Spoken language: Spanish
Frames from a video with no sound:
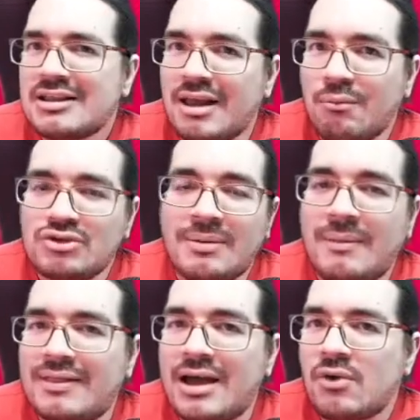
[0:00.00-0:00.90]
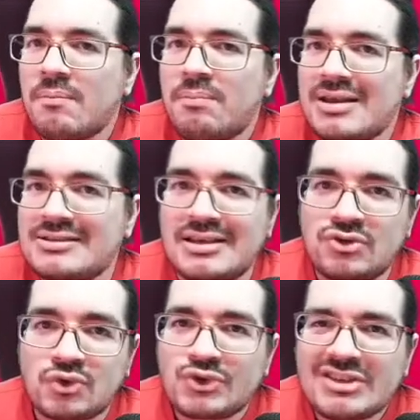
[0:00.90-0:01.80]
te vamos a mandar un
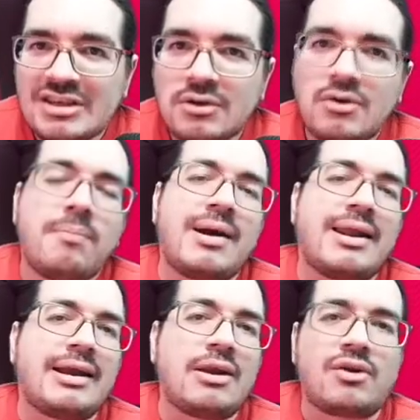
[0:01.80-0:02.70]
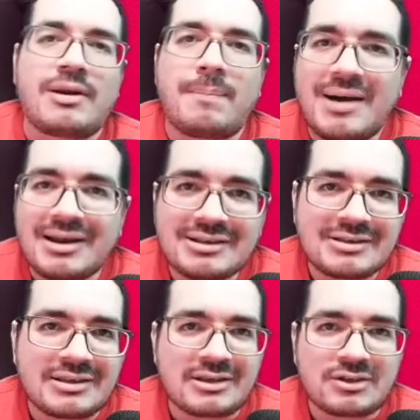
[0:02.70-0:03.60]
PlayStation 5 para que lo repartas entre